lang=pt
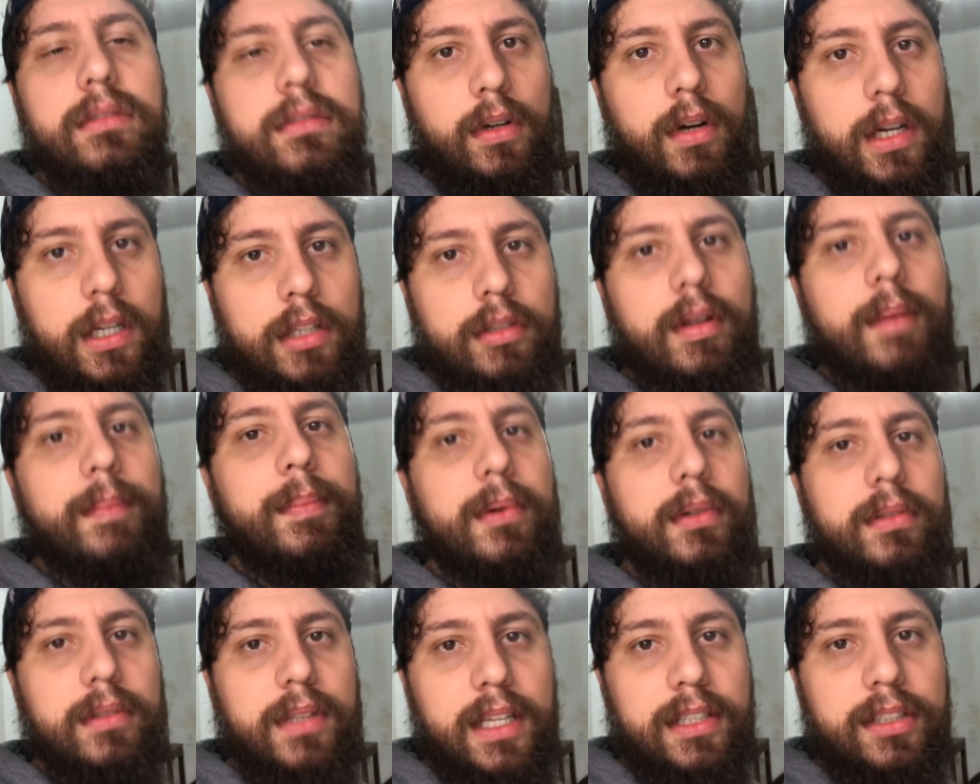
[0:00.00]
Olha, tu
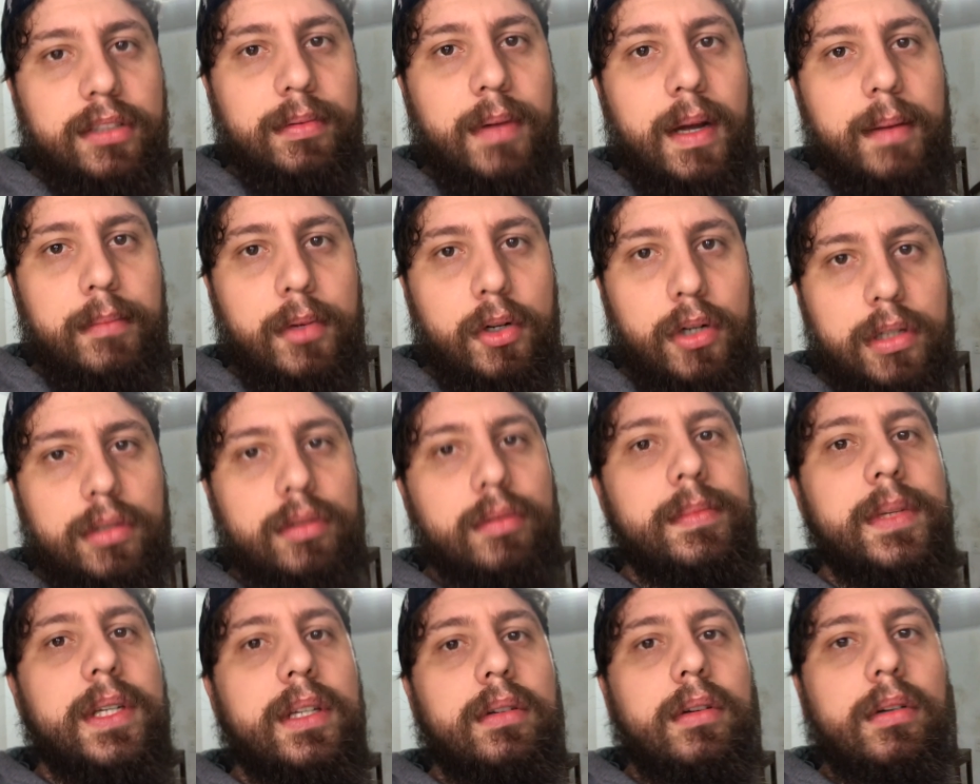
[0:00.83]
aprontasse uma boa
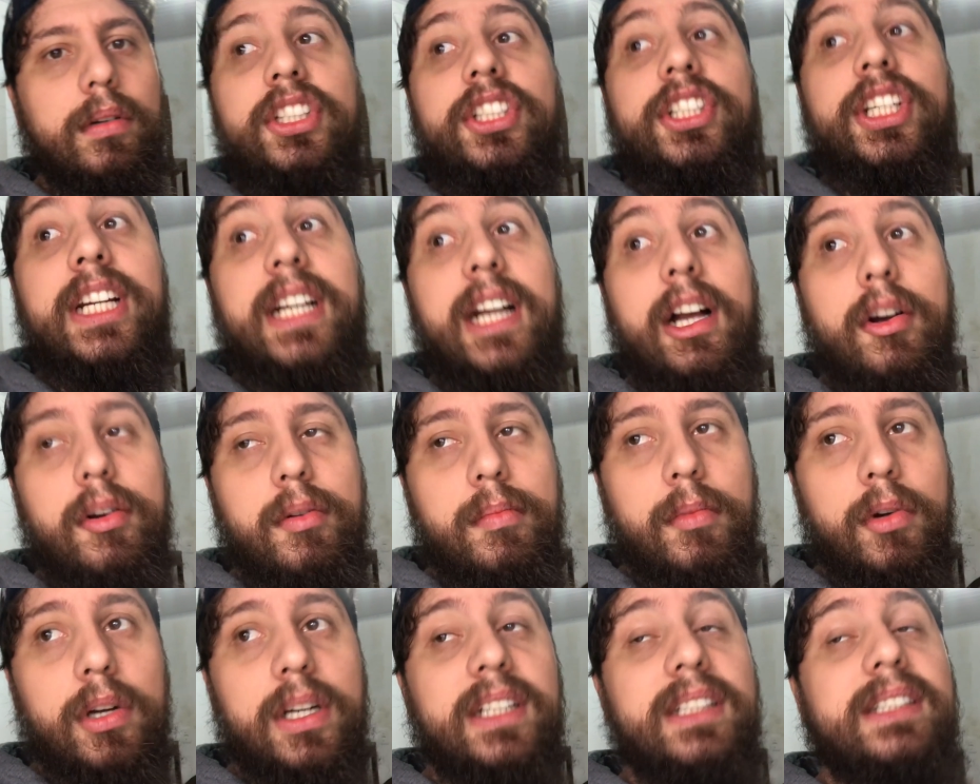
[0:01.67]
comigo. Se chegar o
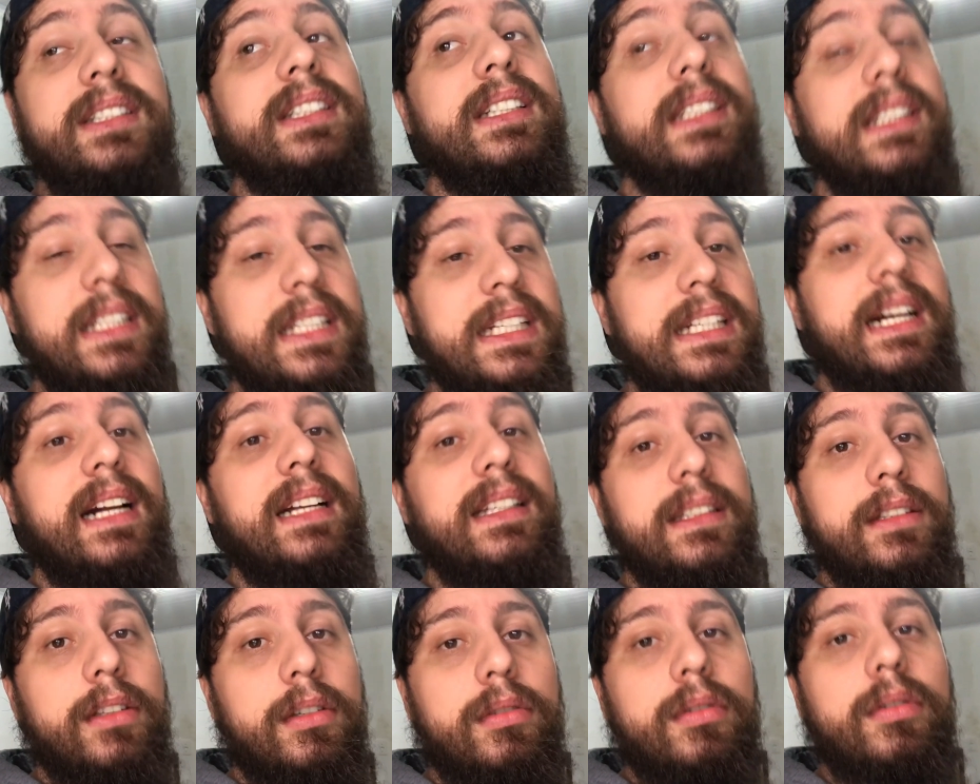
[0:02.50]
boletim aqui em
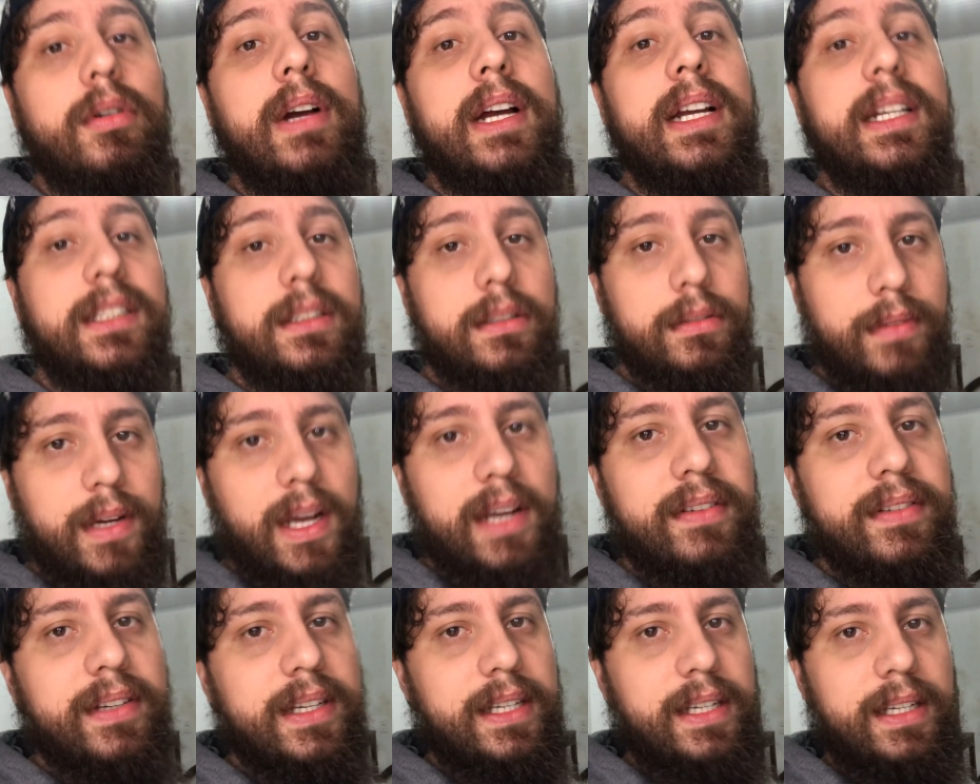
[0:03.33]
casa de ocorrência, tu
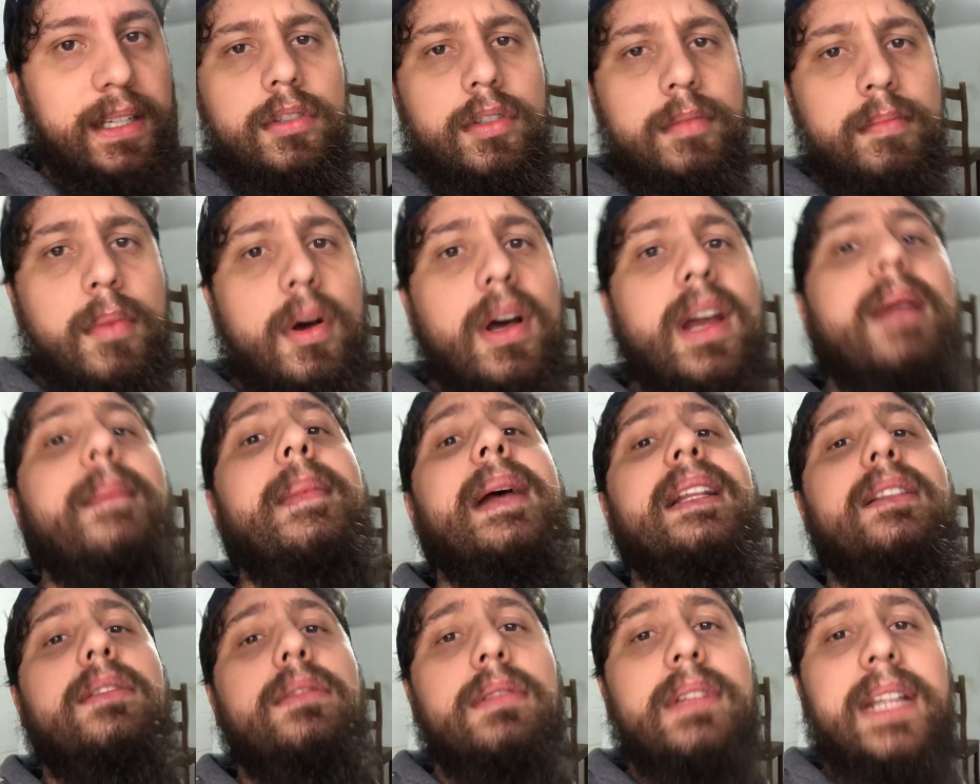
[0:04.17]
vai ver. Te embora,
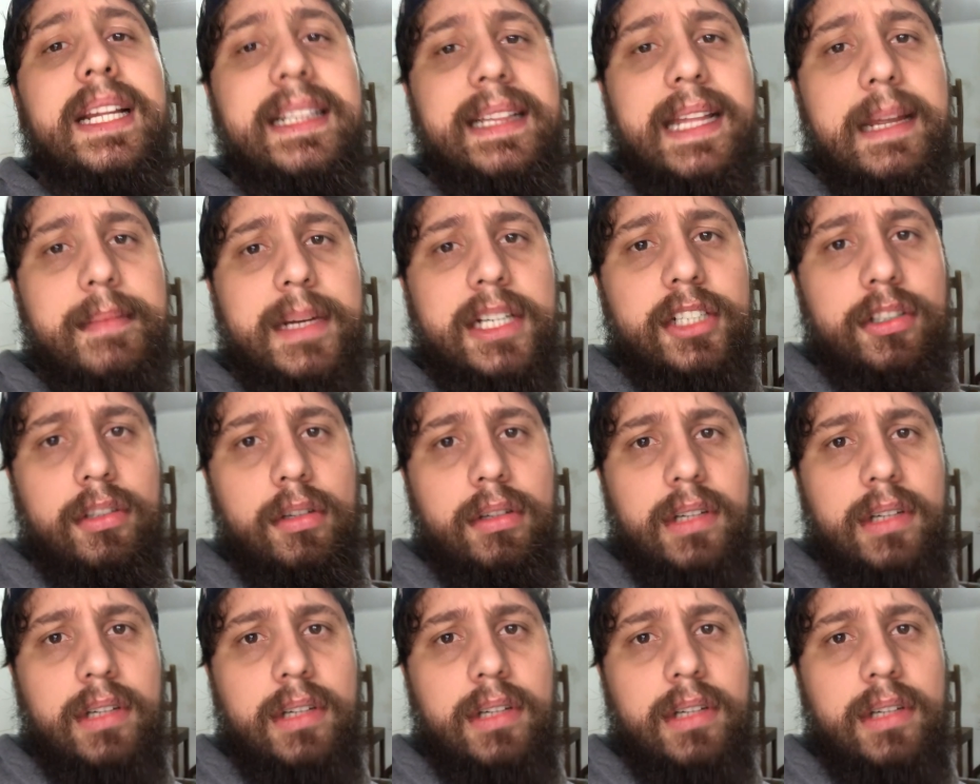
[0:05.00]
Beto. Tu nem tem mais